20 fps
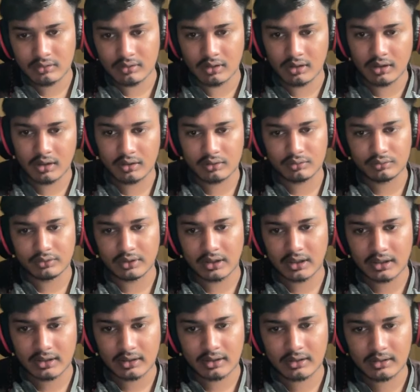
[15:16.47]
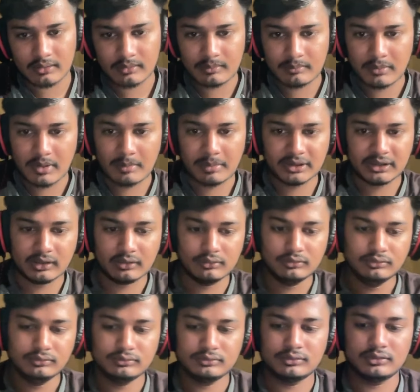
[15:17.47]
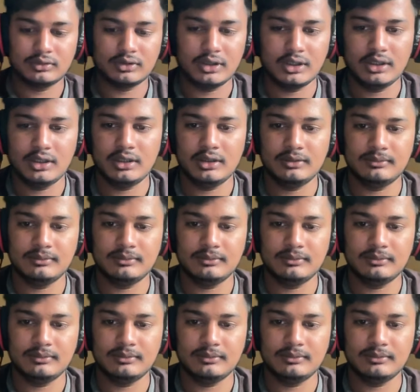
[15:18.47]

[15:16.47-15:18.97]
uh, कुछ अगर मैं बताऊं कि